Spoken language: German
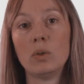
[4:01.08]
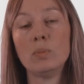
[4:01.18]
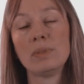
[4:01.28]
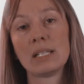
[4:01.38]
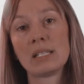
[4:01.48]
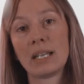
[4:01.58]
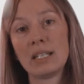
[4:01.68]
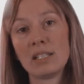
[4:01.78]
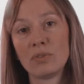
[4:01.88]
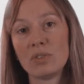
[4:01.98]

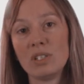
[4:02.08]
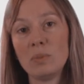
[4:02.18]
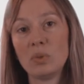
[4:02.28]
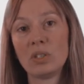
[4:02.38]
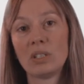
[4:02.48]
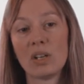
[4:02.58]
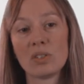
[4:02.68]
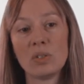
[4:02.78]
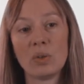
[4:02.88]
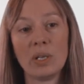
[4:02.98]
Umsatzgrenze von
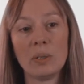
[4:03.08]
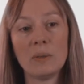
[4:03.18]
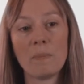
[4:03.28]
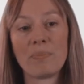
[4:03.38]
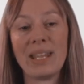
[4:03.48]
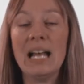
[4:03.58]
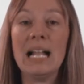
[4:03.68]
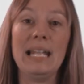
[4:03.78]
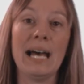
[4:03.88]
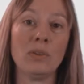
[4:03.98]
700.000 Euro,
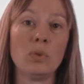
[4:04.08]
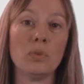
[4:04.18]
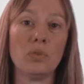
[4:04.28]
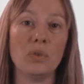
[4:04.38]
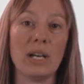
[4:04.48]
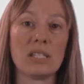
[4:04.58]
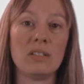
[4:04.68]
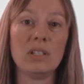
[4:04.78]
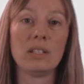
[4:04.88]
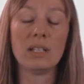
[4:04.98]
Land- und
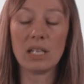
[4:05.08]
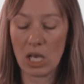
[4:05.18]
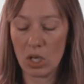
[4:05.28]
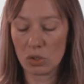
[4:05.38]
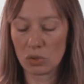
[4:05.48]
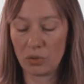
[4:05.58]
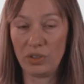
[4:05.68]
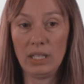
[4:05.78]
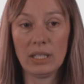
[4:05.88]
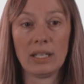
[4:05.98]
Forstwirte
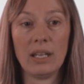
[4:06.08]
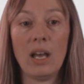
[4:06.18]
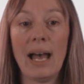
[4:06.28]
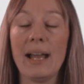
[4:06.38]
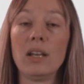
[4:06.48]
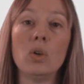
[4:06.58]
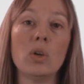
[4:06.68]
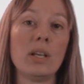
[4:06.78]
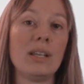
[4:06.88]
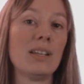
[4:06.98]
sowie
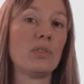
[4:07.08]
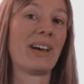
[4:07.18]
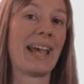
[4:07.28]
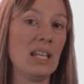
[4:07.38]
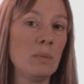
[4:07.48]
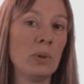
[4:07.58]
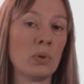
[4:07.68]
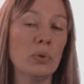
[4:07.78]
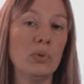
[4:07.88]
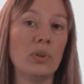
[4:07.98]
Angehörige der freien
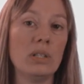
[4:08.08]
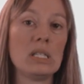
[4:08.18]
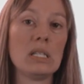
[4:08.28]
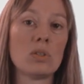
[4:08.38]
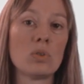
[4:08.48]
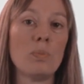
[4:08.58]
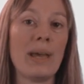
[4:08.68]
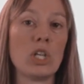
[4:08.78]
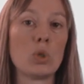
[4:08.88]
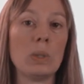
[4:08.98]
Berufe. Das sind zum
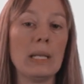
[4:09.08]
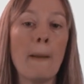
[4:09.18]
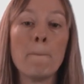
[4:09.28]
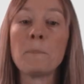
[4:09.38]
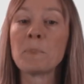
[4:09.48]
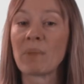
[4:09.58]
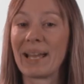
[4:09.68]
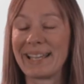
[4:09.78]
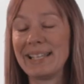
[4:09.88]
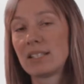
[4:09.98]
Beispiel
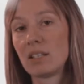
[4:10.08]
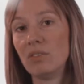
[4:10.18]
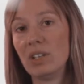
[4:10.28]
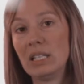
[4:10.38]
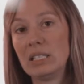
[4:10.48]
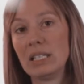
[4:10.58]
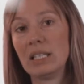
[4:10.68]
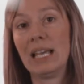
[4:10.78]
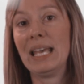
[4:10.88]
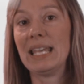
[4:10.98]

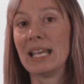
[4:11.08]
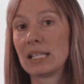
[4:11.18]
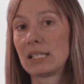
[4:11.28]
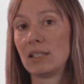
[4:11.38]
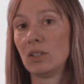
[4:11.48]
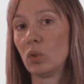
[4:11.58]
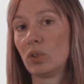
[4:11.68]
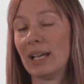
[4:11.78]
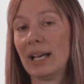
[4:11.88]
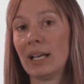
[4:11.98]
Rechtsanwälte, Ärzte,
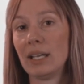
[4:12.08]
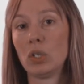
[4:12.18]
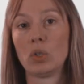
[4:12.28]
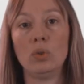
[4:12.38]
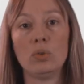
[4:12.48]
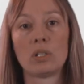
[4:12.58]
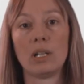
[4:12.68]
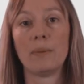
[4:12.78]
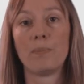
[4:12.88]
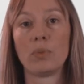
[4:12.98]
Notare,
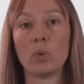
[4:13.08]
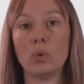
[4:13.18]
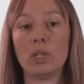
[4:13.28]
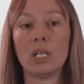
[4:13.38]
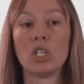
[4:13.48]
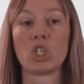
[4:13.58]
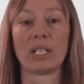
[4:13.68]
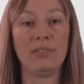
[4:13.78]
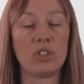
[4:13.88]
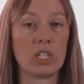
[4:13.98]
Künstler oder
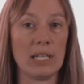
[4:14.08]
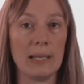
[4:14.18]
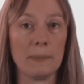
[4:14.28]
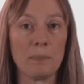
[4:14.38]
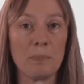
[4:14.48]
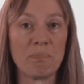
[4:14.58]
Schriftsteller.